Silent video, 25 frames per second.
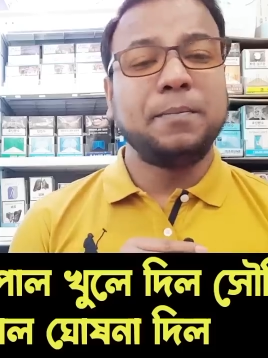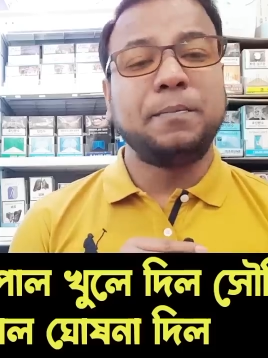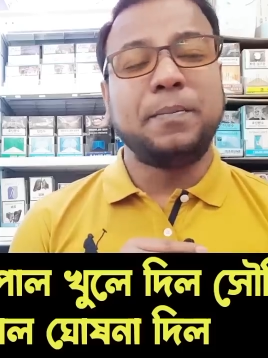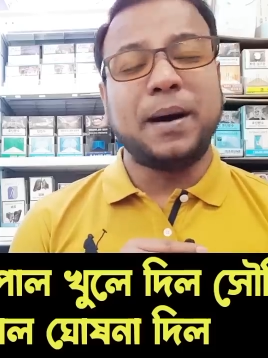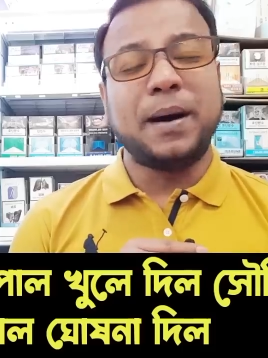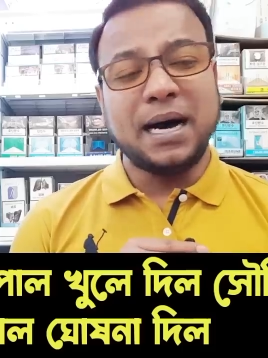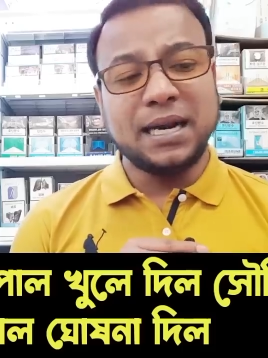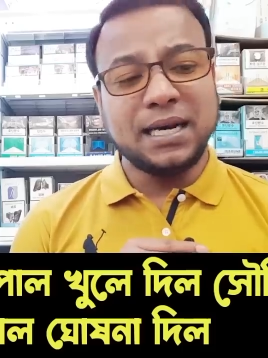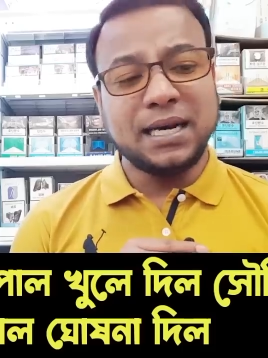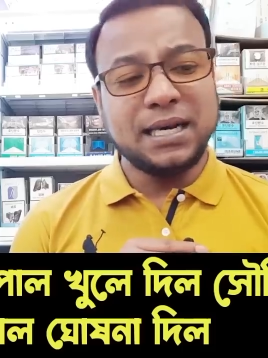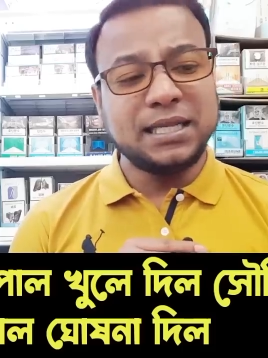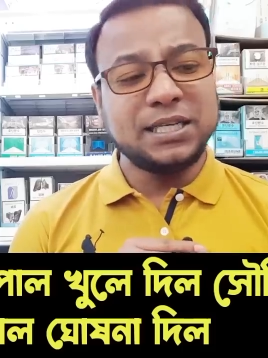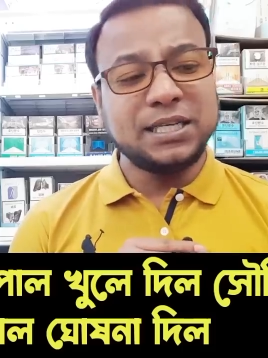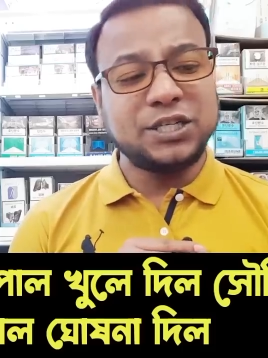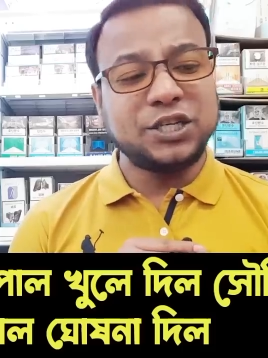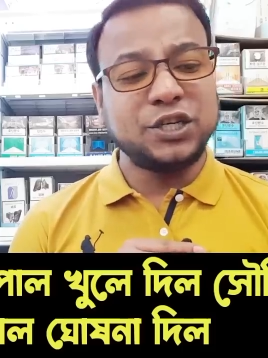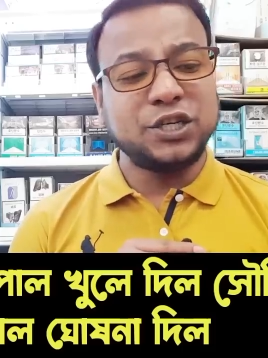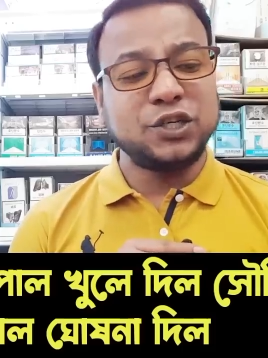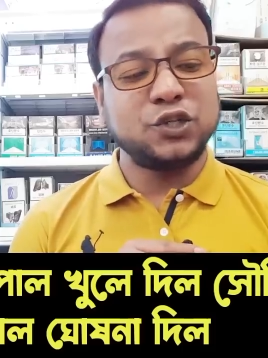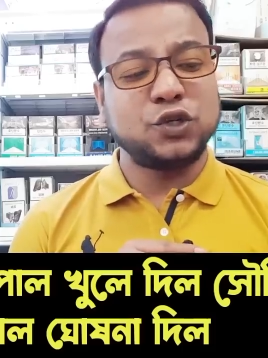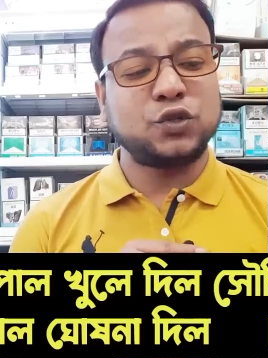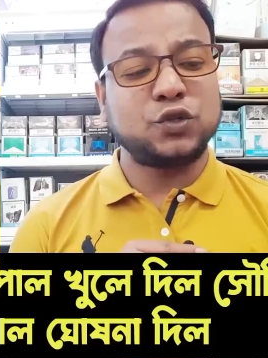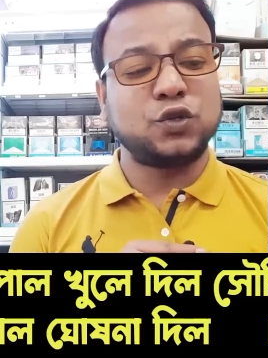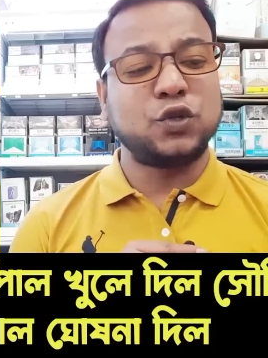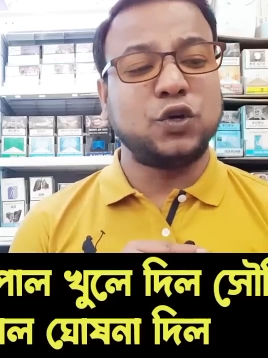বাংলাদেশে
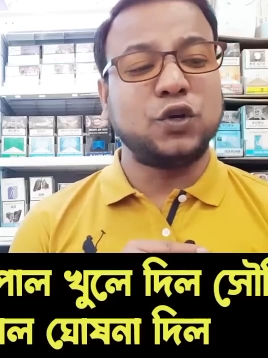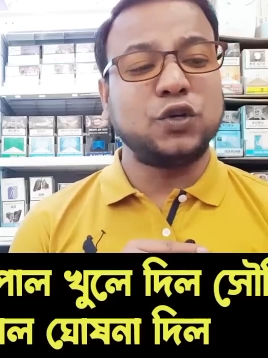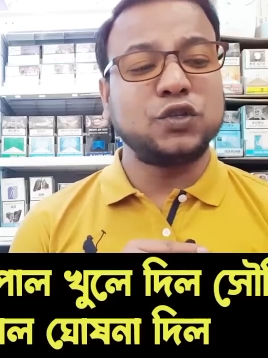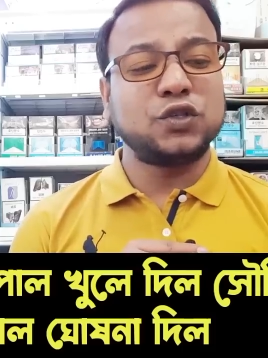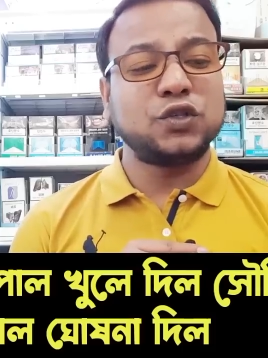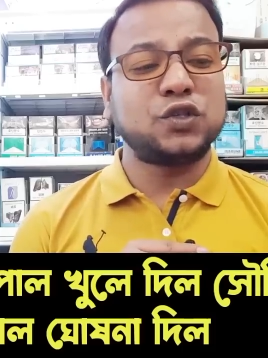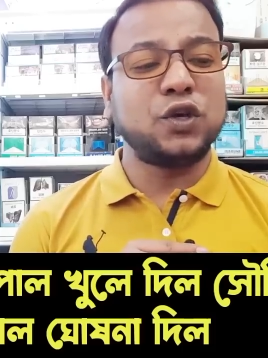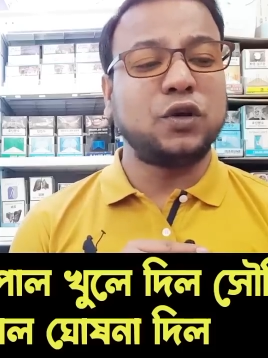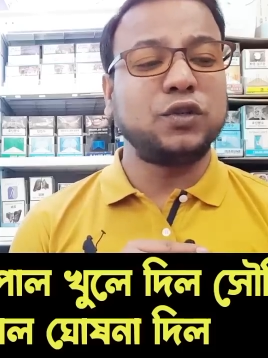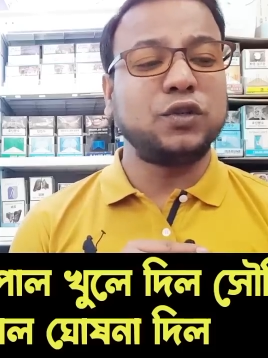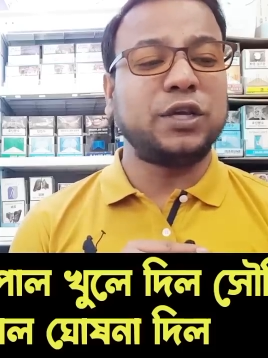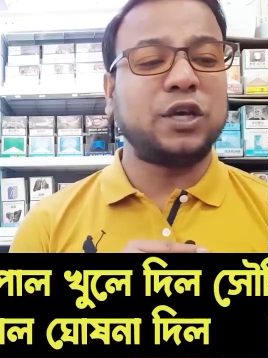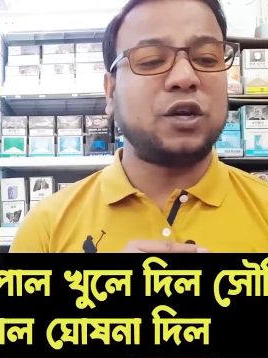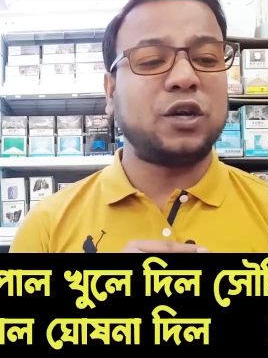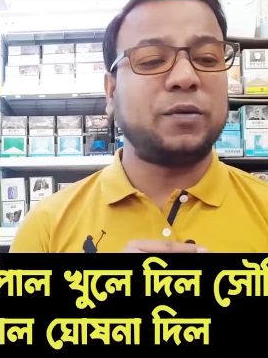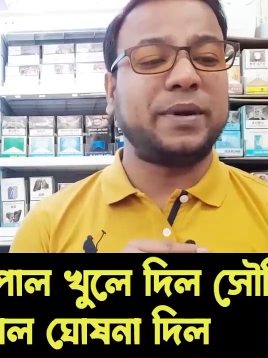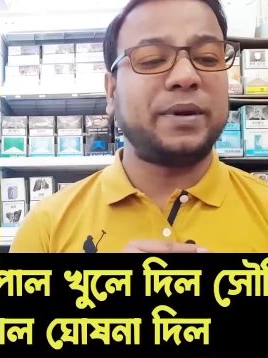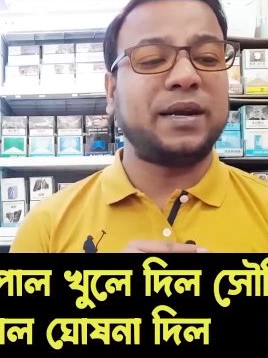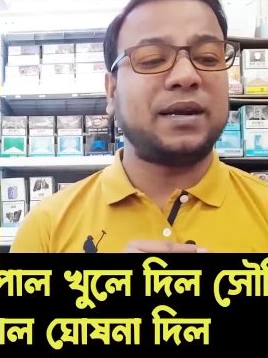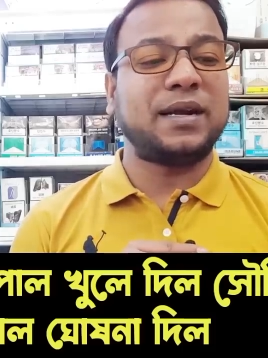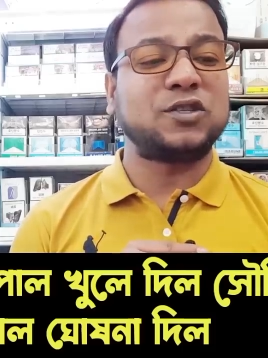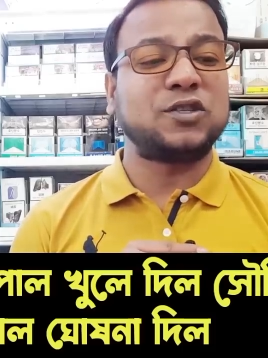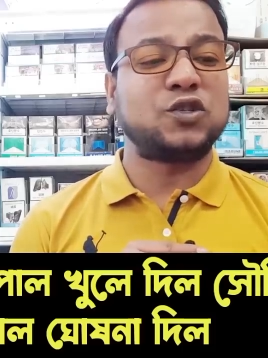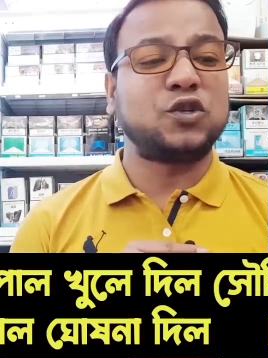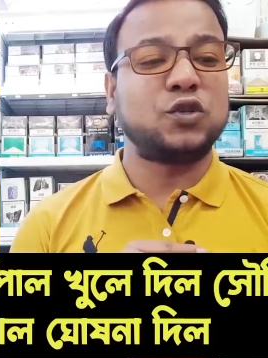নিযুক্ত সৌদি
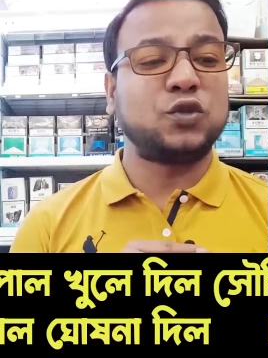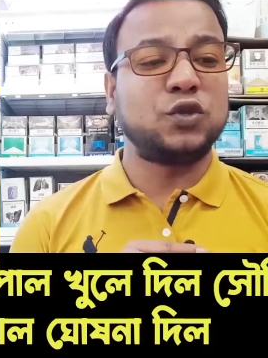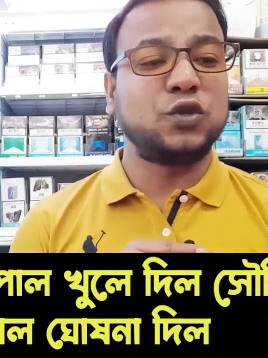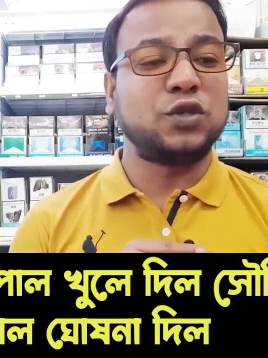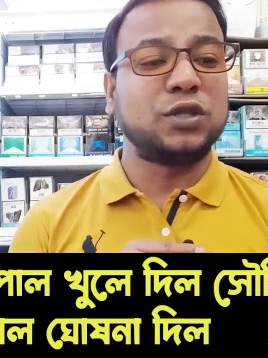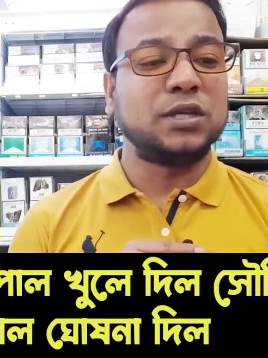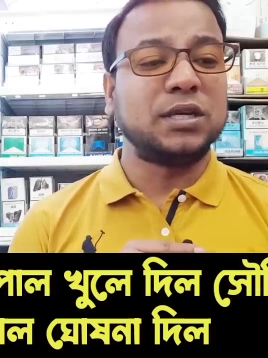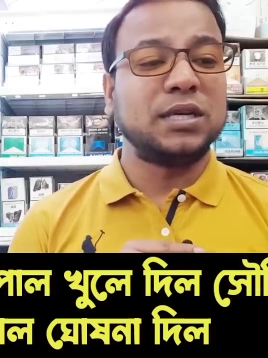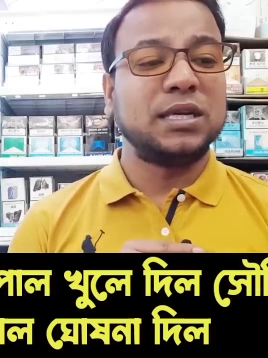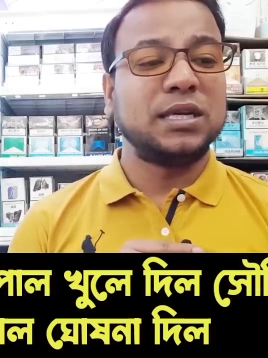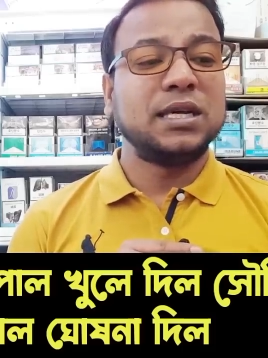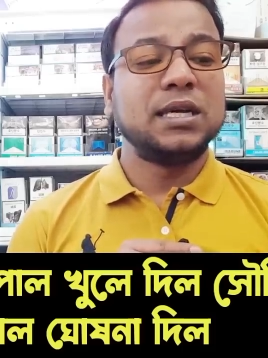আরবের রাষ্ট্রদূত